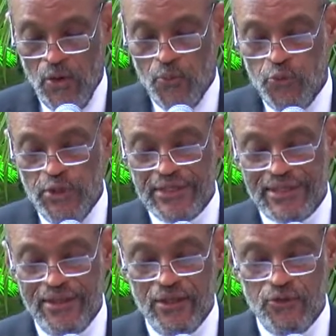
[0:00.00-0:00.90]
Puisse
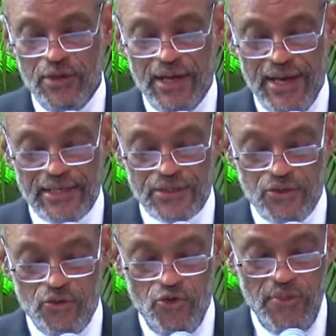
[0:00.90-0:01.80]
l'an de grâce
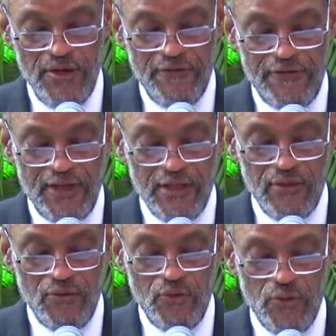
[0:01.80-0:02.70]

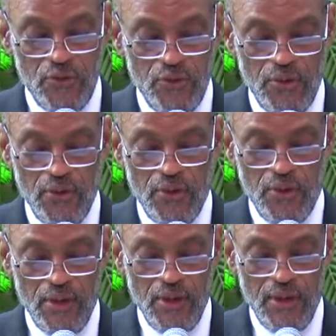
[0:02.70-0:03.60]
2022
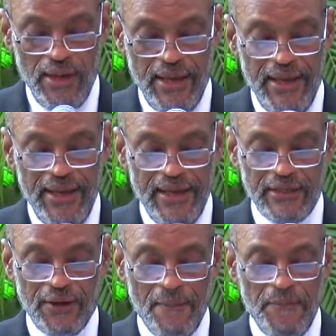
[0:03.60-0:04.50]

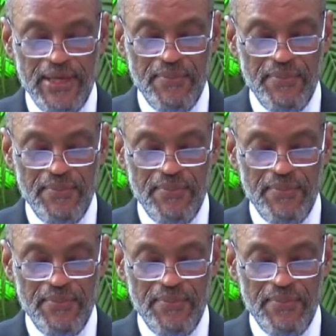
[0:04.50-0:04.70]
être bien